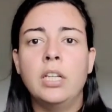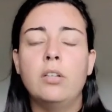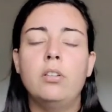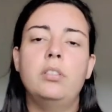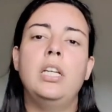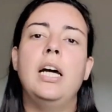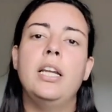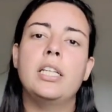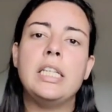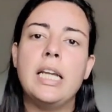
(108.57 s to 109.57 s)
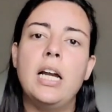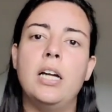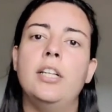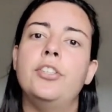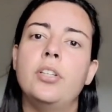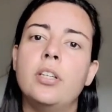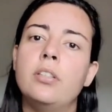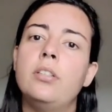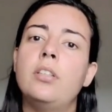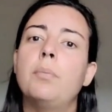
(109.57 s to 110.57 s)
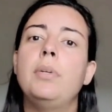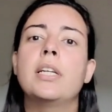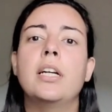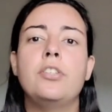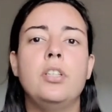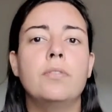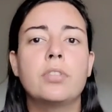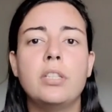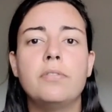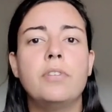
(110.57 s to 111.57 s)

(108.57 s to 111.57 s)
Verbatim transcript: Na nossa área que é a arte, existem aplicativos que